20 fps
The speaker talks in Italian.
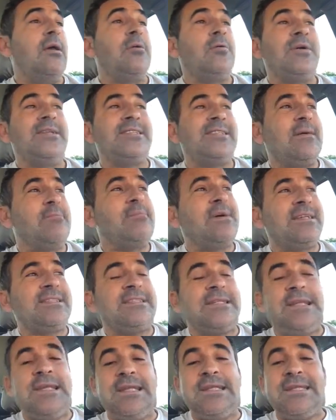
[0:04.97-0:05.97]
Questa
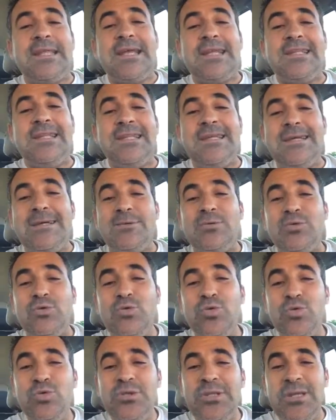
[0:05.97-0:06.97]
barzelletta la dedica a
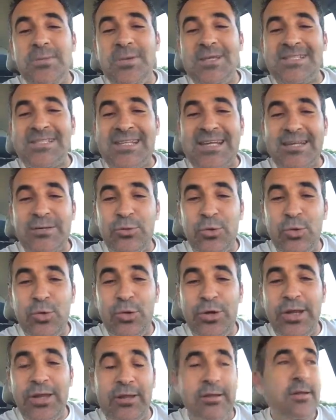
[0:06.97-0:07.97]
tutti i
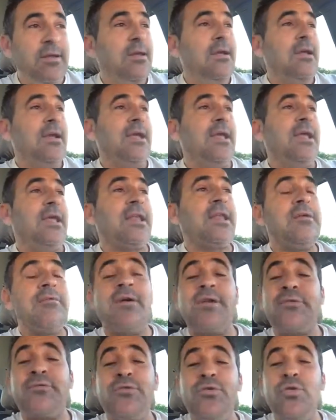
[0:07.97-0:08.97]
pescatori. In
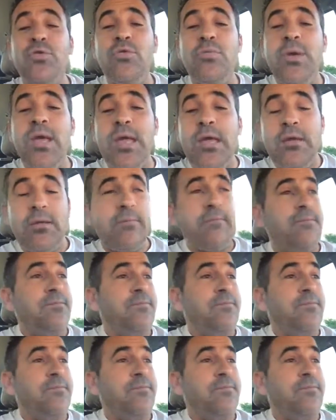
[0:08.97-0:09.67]
riva al fiume